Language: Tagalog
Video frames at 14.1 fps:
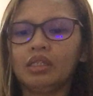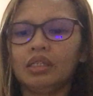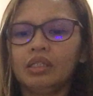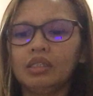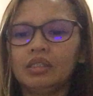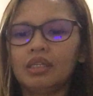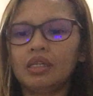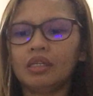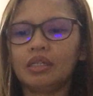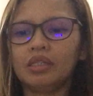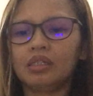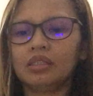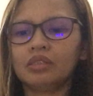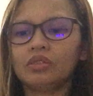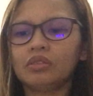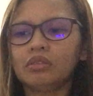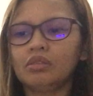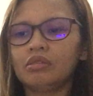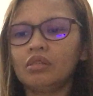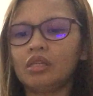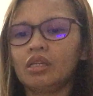and then so
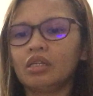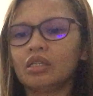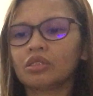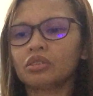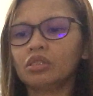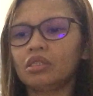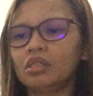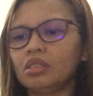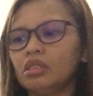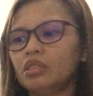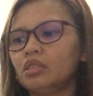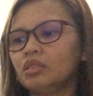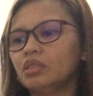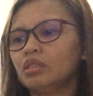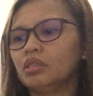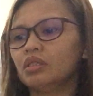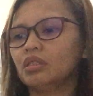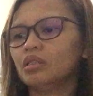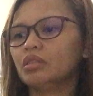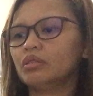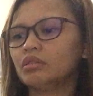yun lang actually
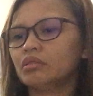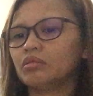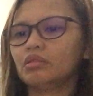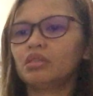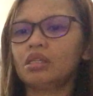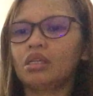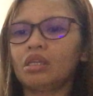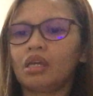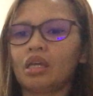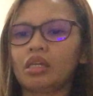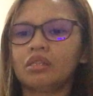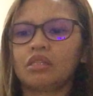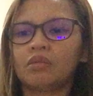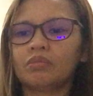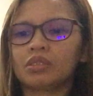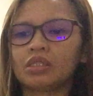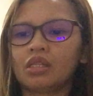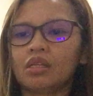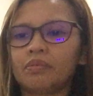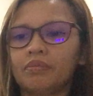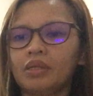3 items
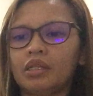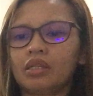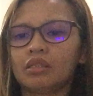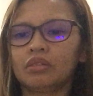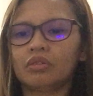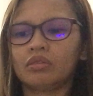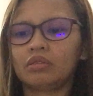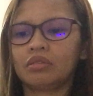lang pala to